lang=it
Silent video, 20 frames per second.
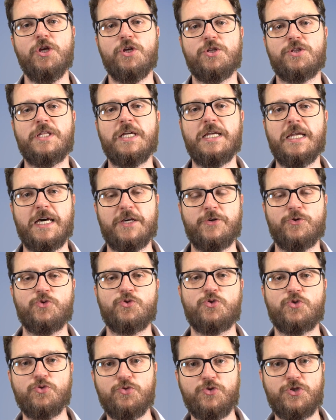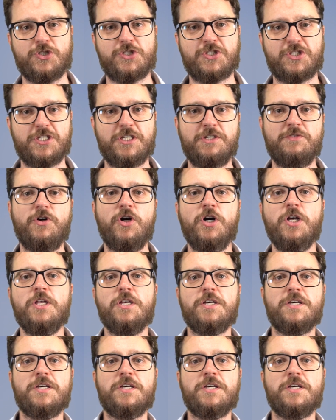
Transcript: dell'anno successivo